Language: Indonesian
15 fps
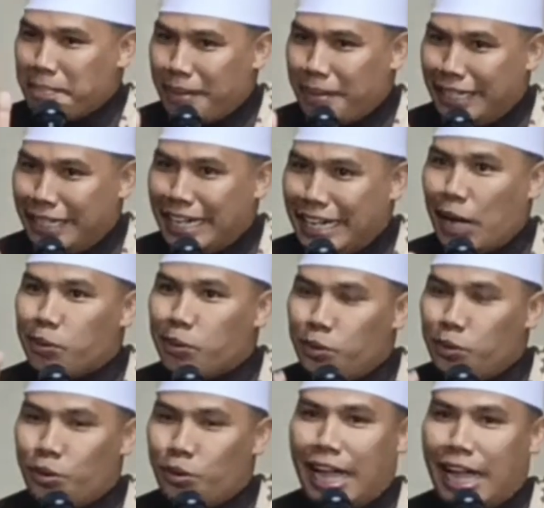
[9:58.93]

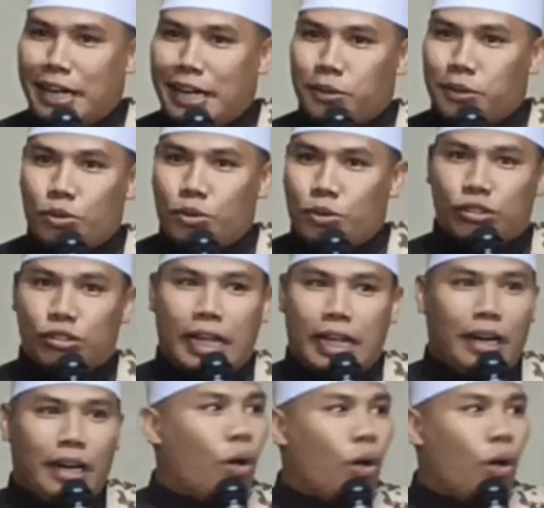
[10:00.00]
mendahulukan urusan